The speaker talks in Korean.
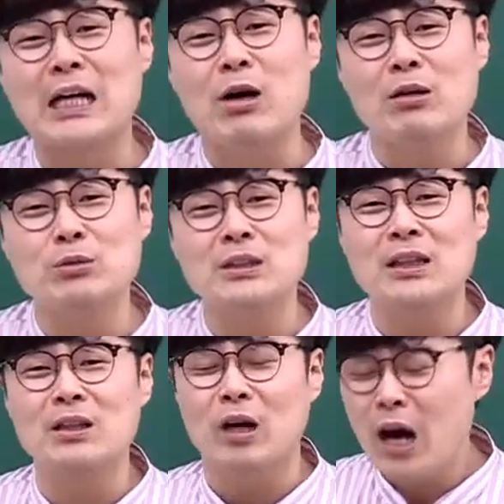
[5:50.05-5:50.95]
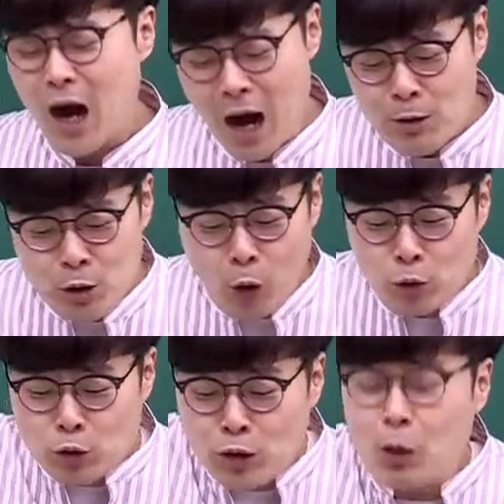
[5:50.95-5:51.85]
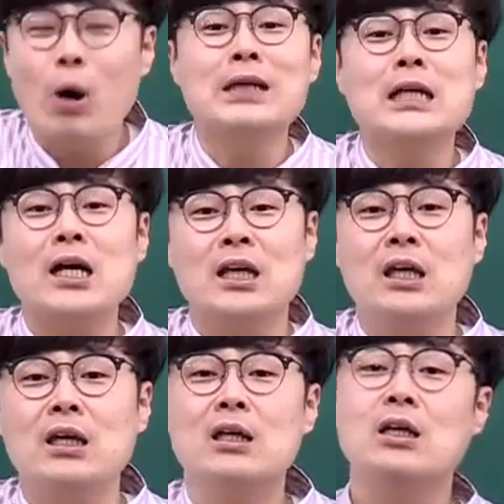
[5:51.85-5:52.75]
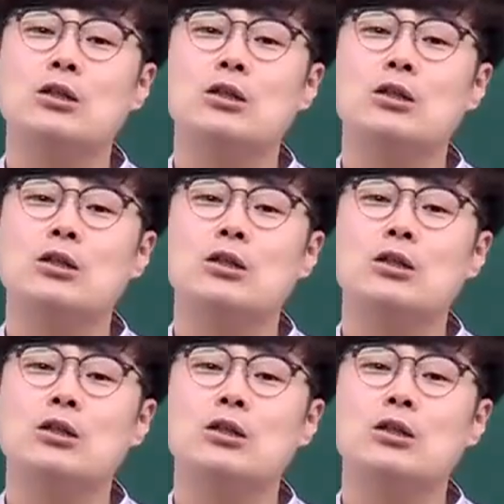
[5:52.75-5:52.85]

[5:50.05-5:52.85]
사 위 문제예요. 아니, 어떻게 화작이?